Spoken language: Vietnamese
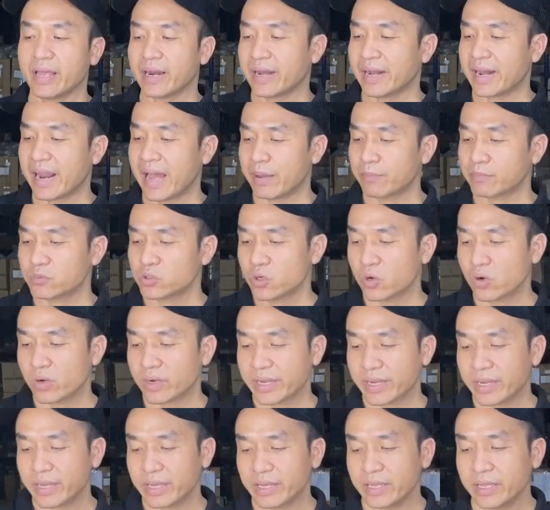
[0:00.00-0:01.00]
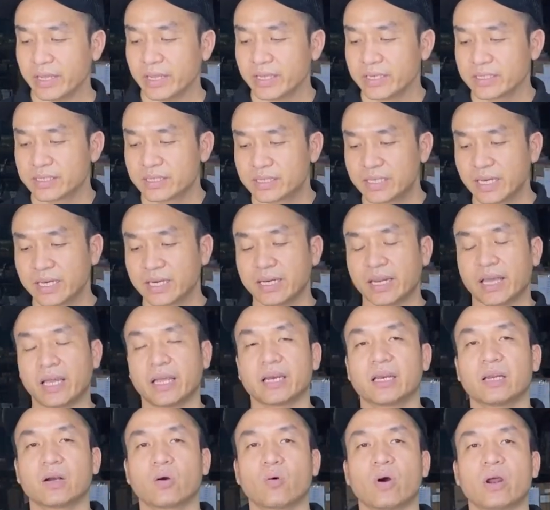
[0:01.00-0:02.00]
làm cho cái xích này
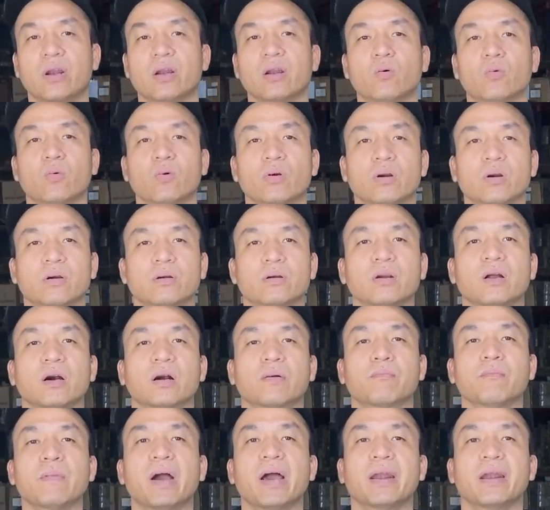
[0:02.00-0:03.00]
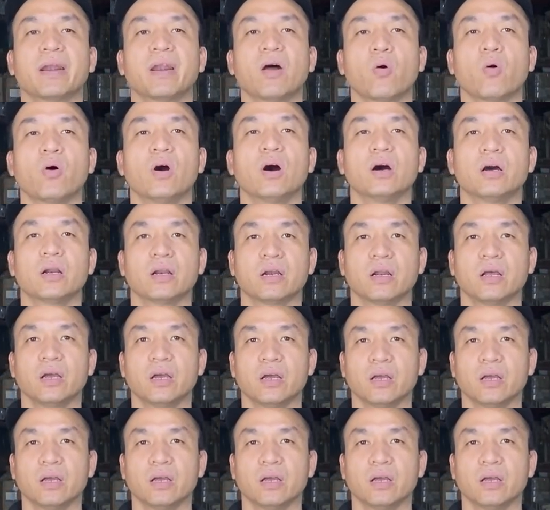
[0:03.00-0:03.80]
được hoạt động được bền lâu hơn,